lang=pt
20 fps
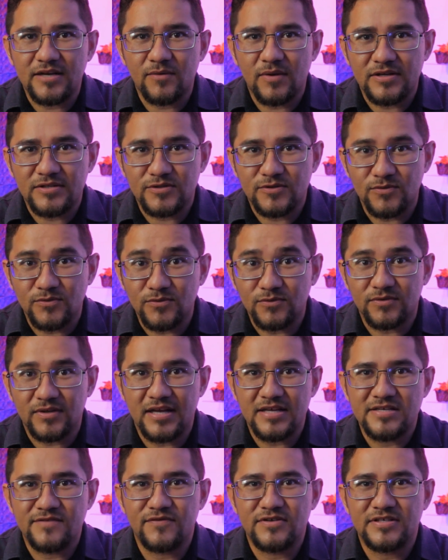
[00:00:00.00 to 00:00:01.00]
aí no assunto,
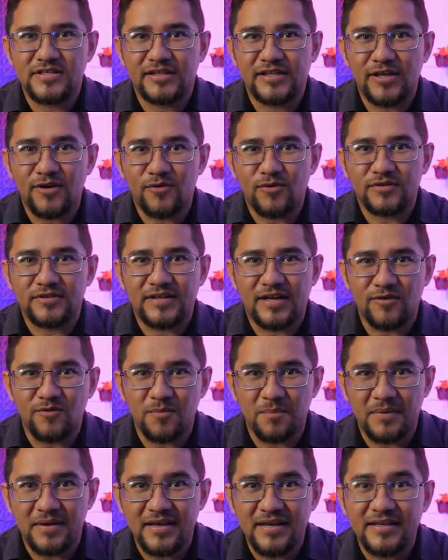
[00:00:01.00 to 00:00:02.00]
né, se você tem conta na
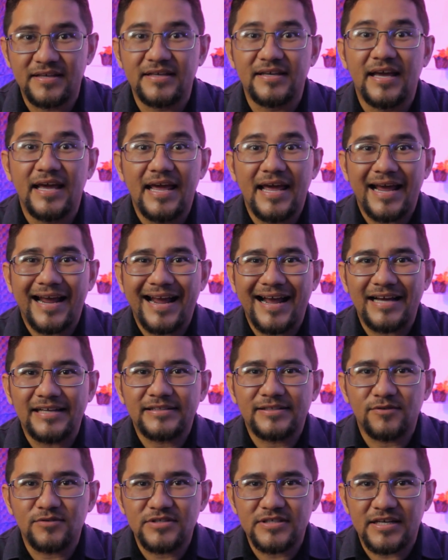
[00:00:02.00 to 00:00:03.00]
Nubank,
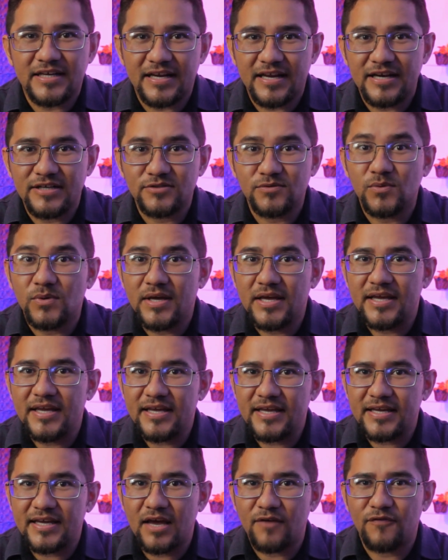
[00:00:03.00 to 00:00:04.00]
cartão de crédito
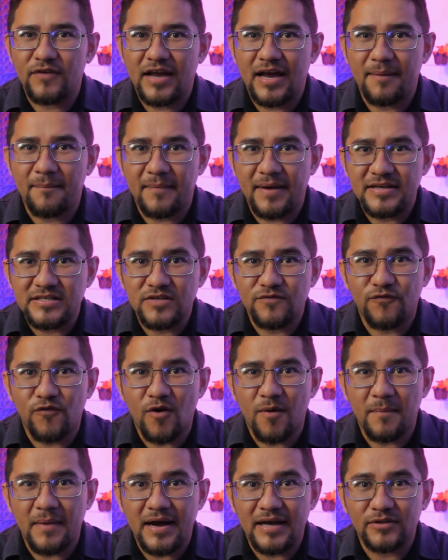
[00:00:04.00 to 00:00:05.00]
e quer ficar mais
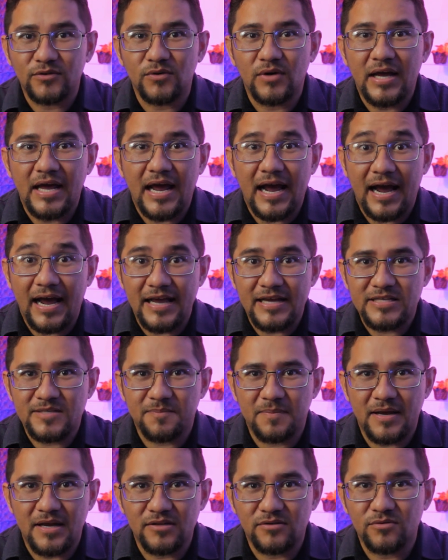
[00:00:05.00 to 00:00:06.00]
informado a
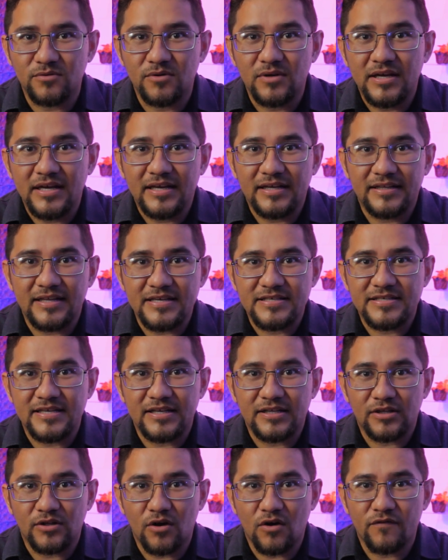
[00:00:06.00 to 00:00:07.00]
respeito
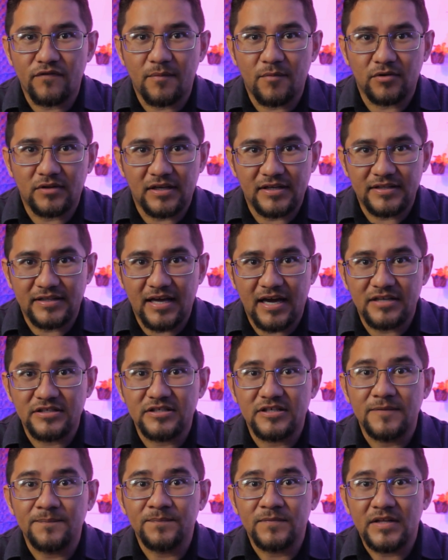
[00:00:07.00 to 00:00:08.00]
dessa nova
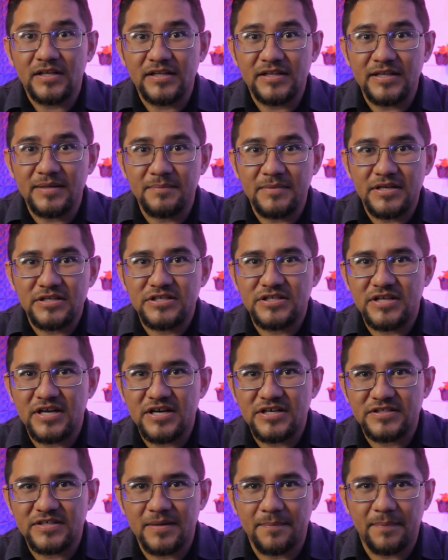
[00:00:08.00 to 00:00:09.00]
modalidade limite
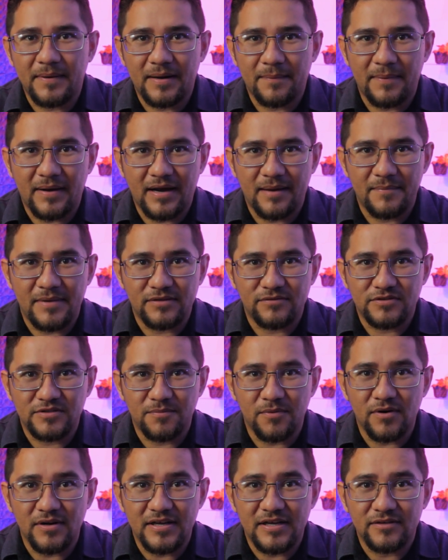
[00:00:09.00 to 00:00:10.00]
extra para pagamento
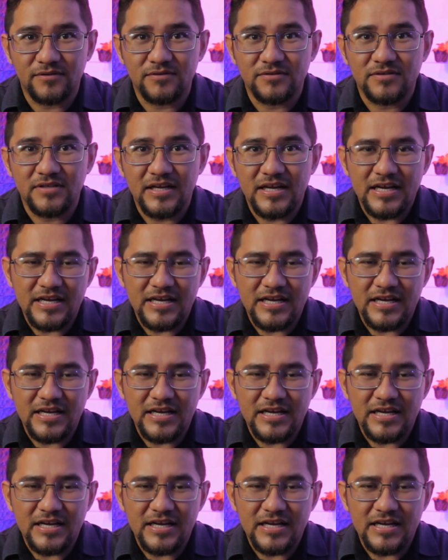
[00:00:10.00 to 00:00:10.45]
de boletos,